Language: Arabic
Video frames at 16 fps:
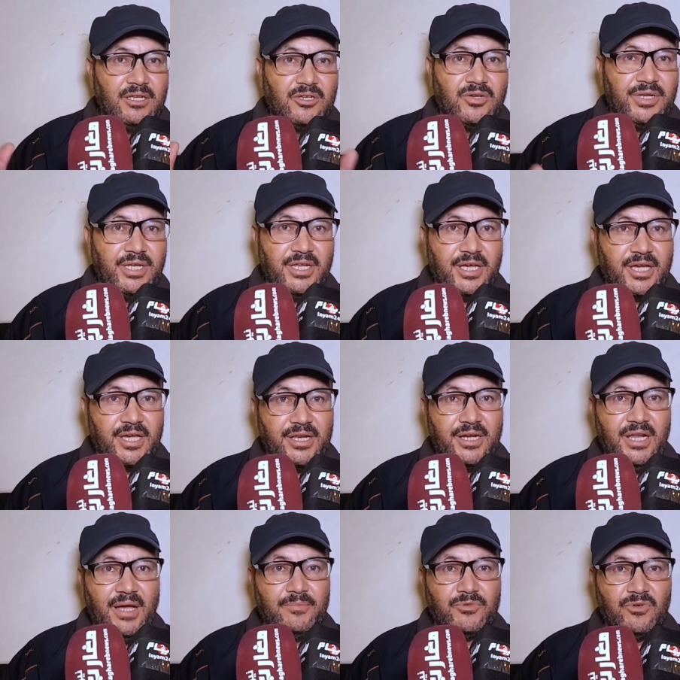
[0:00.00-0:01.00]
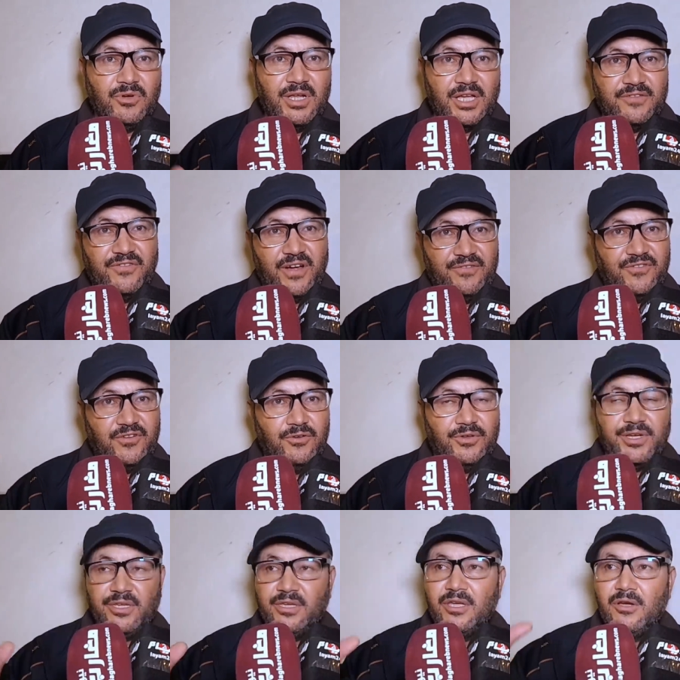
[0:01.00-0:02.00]
الكلينيك هنا الحمد لله فال
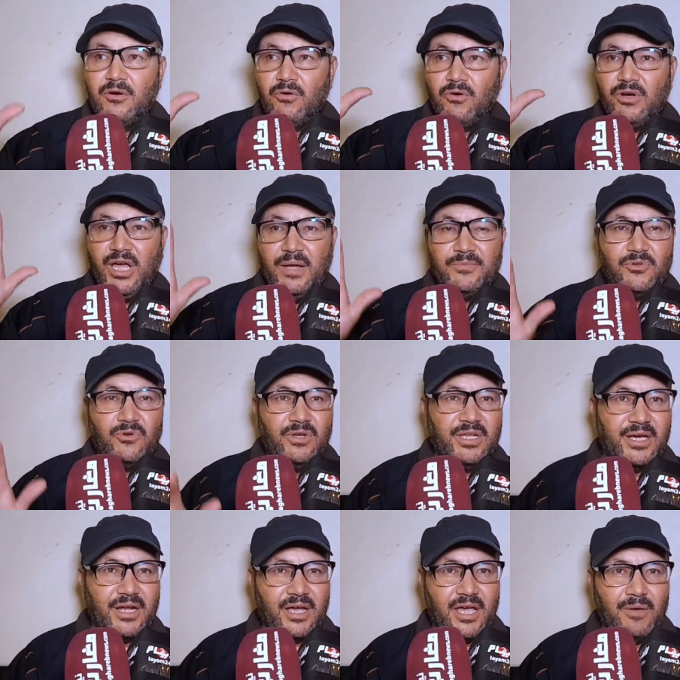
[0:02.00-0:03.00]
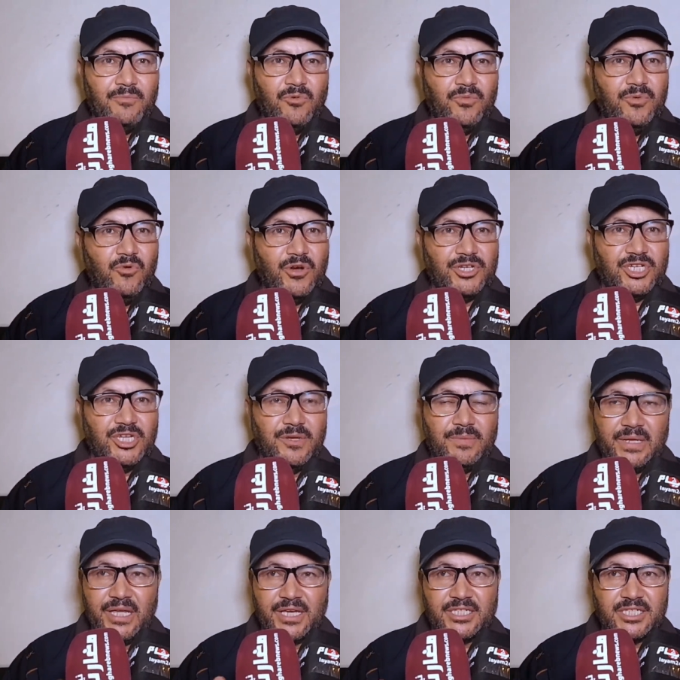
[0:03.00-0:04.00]
فلوري والحمد لله راه قاموا
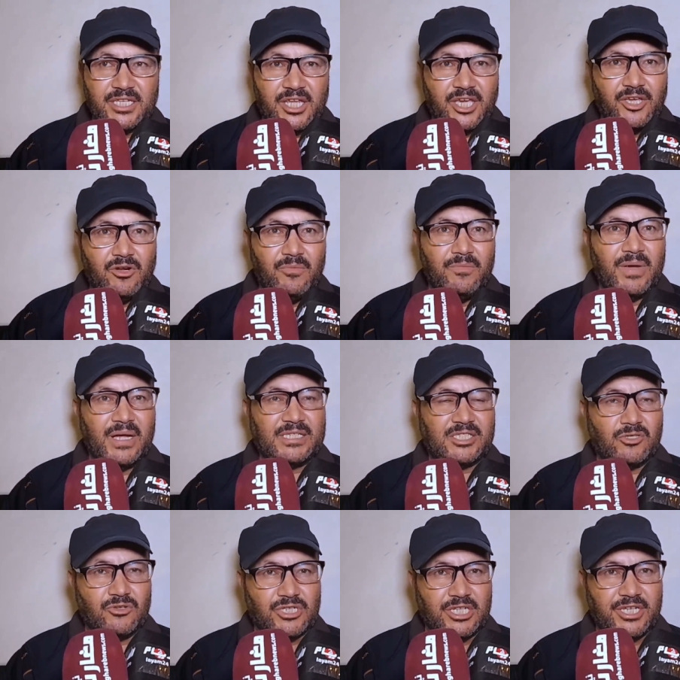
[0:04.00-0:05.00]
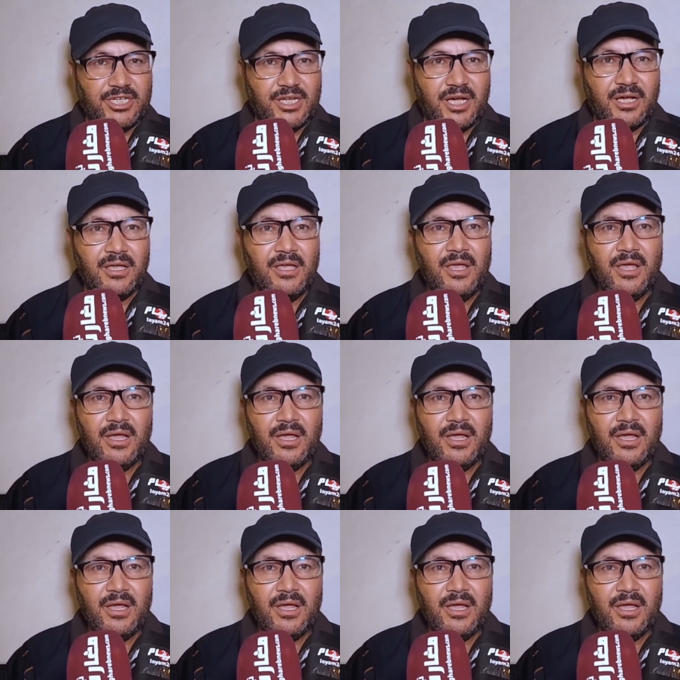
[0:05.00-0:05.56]
بالواجب الله يكثر خيرهم ما خسروش لينا